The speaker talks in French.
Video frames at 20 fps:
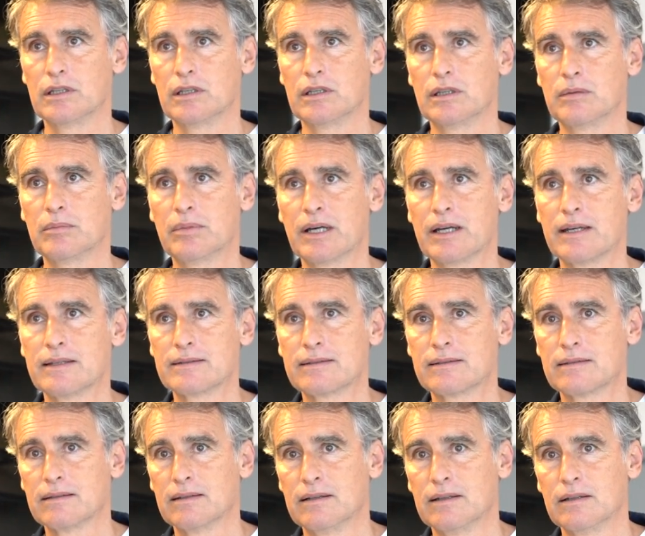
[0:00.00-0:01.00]
et,
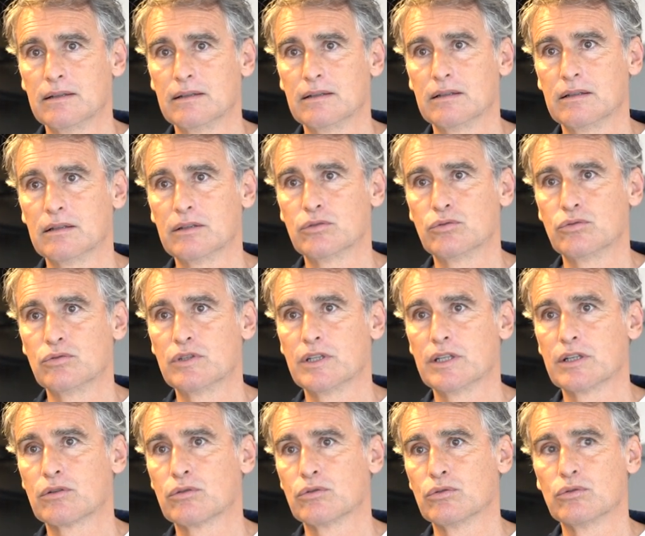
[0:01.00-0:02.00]
Brest, tu
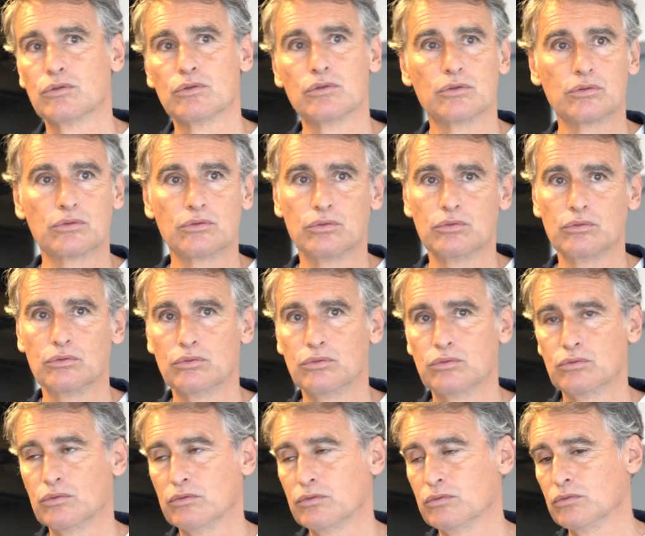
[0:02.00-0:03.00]
sais que
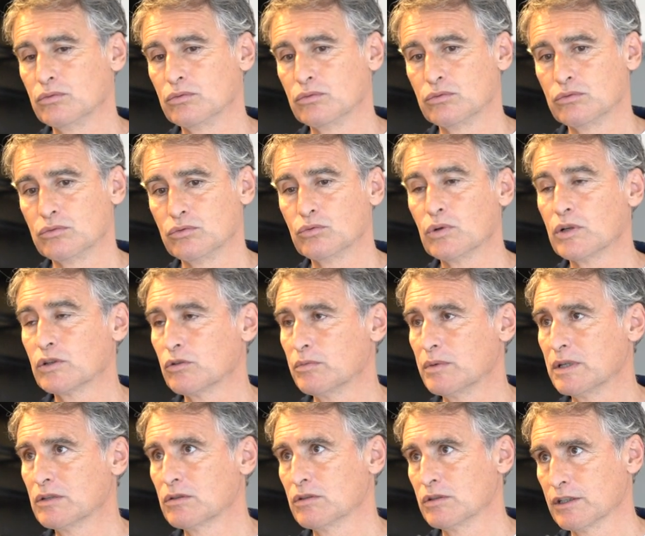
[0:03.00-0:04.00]
tu, tu, tu, dois te
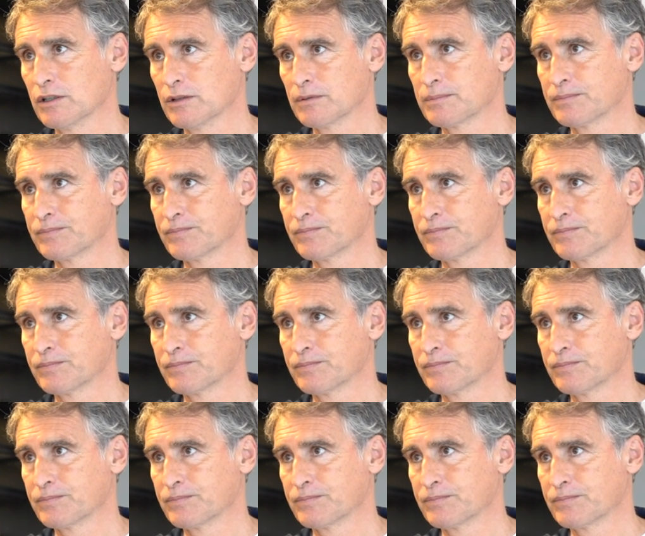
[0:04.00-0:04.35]
maintenir.